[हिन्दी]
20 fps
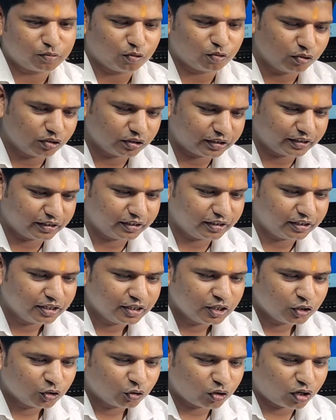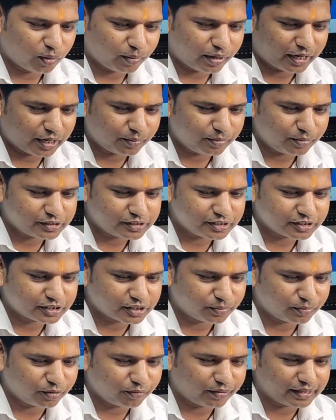हम खोलते हैं तो हमारे भी
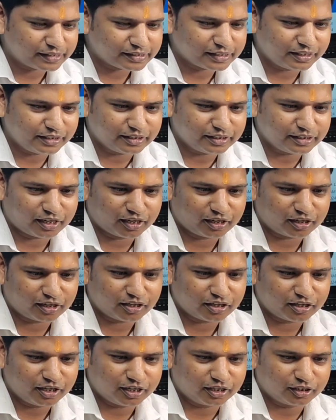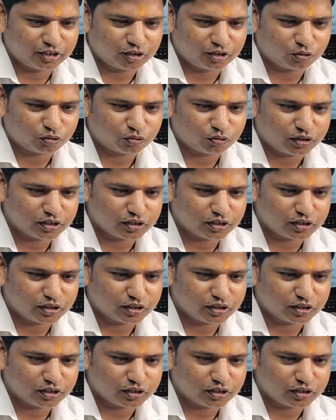सिस्टम में वैसा ही दिखाएगा ठीक है देखो